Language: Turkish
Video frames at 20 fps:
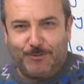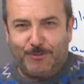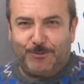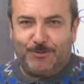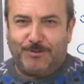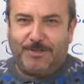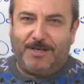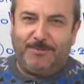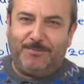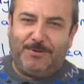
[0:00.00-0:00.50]
O
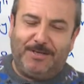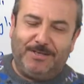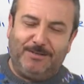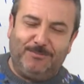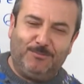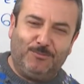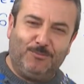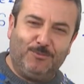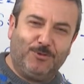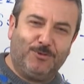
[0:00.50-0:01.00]
zeybek'in
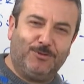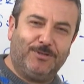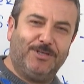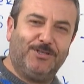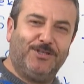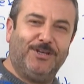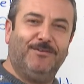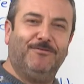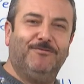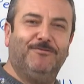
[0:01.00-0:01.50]

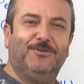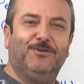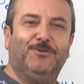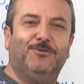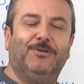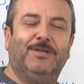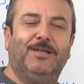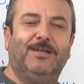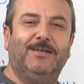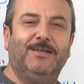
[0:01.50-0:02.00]
muhteşem
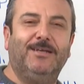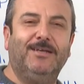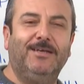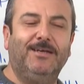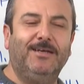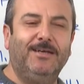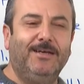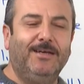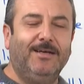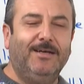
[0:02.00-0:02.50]
figürlerini.
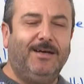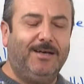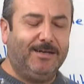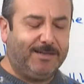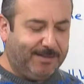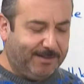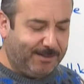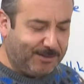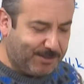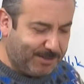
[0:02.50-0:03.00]

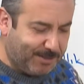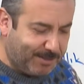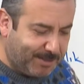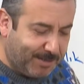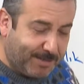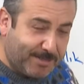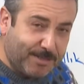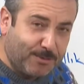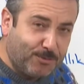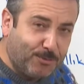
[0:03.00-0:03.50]
Arkadaşınız
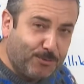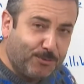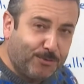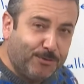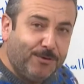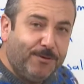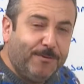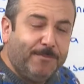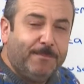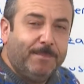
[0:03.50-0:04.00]
gazete
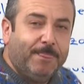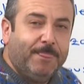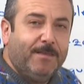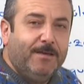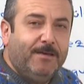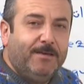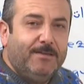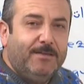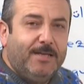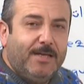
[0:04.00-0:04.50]
okuyor.
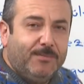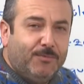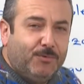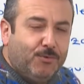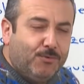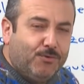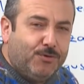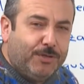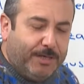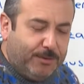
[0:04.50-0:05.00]
Diyelim ki
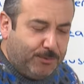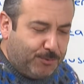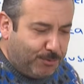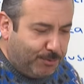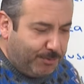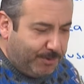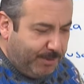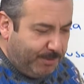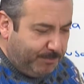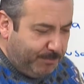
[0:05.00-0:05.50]
3 ay
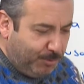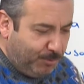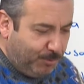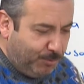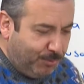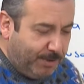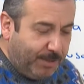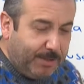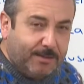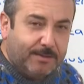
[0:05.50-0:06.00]
sonra bir
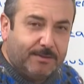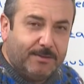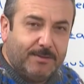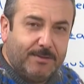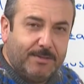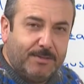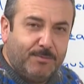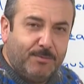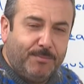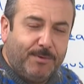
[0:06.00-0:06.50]
düğüne
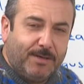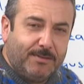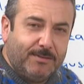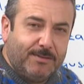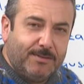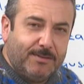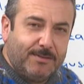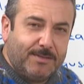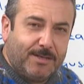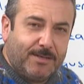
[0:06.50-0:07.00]
gittiniz. Bir
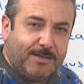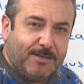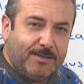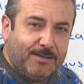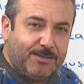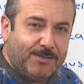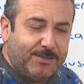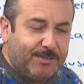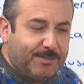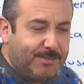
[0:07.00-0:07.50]
baktınız
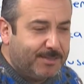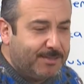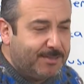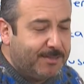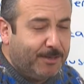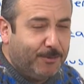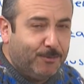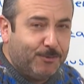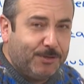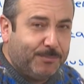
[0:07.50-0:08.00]
arkadaşınız
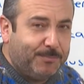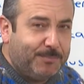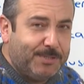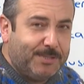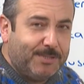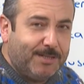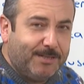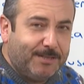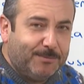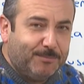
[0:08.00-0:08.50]
sizden önce
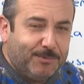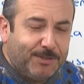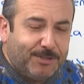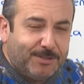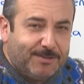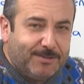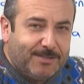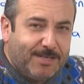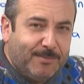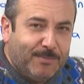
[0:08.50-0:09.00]
piste gitmiş
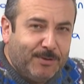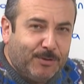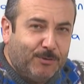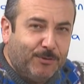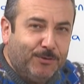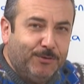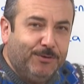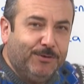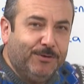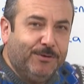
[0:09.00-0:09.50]
zeybek
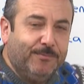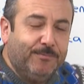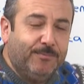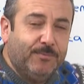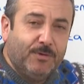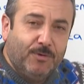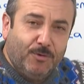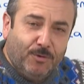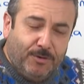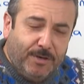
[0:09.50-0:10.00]
oynuyor.
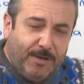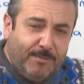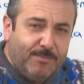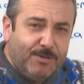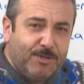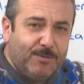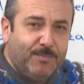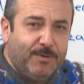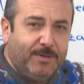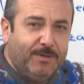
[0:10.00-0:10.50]

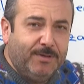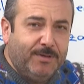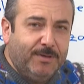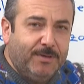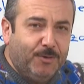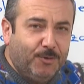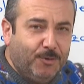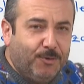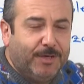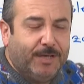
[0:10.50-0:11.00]
Öğrenmiş mi?
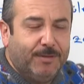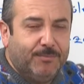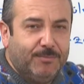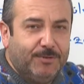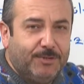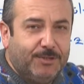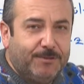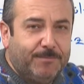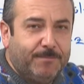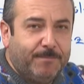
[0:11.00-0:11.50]

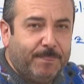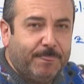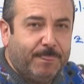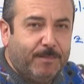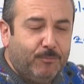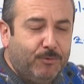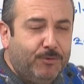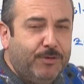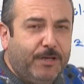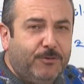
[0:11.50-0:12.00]
Öğrenmiş.
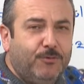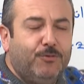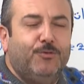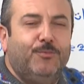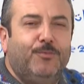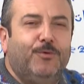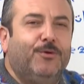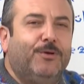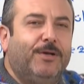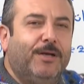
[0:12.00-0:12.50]
Bu ne
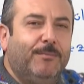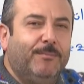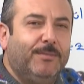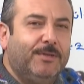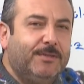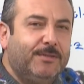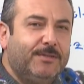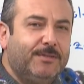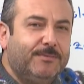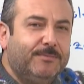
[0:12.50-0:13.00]
tür bir
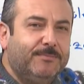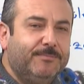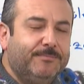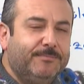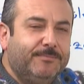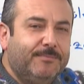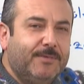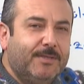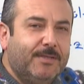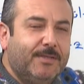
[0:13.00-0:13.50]
öğrenmedir?
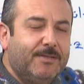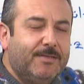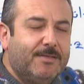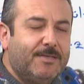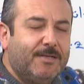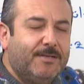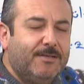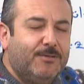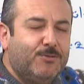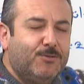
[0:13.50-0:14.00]

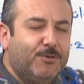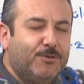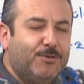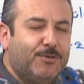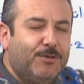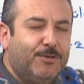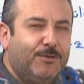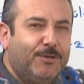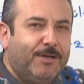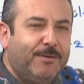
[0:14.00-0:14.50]
Sakın
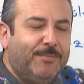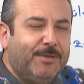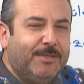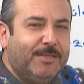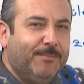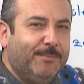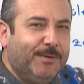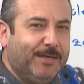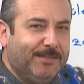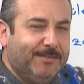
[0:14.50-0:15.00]
sosyal öğrenme
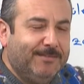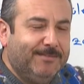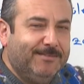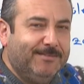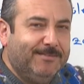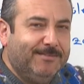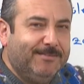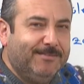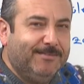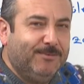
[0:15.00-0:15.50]
demeyin.
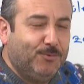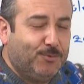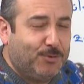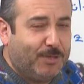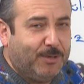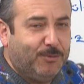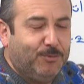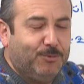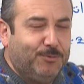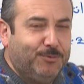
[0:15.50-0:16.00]

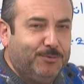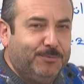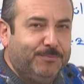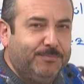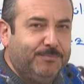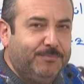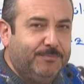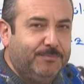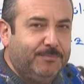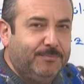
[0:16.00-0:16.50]
Tuzak kurdu.
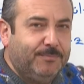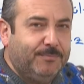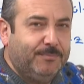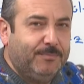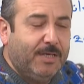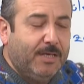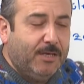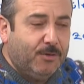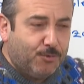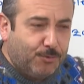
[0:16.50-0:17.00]

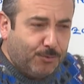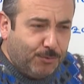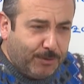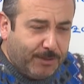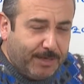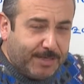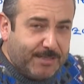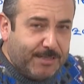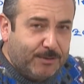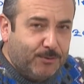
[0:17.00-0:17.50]
Çünkü
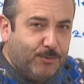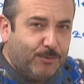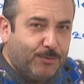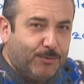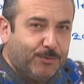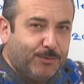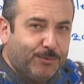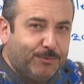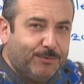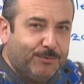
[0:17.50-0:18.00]
gazete
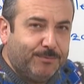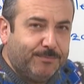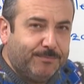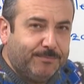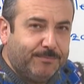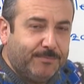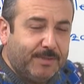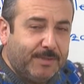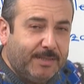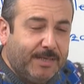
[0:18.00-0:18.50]
okuyordu.
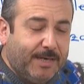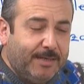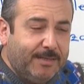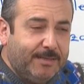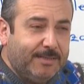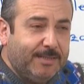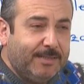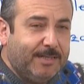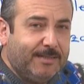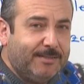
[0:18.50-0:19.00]

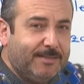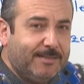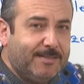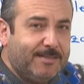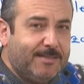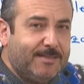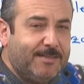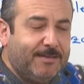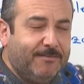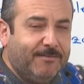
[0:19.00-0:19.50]
Yani dikkatini
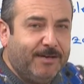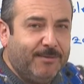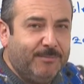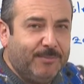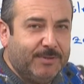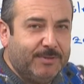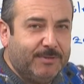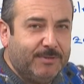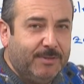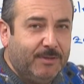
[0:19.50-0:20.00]
size
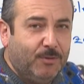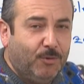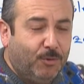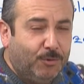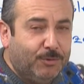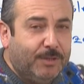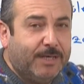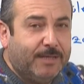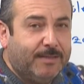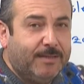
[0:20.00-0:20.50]
vermedi.
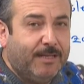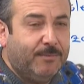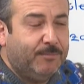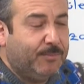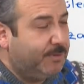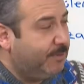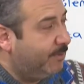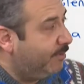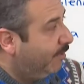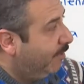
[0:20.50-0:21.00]

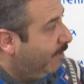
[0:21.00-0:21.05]
Odaklanmadı.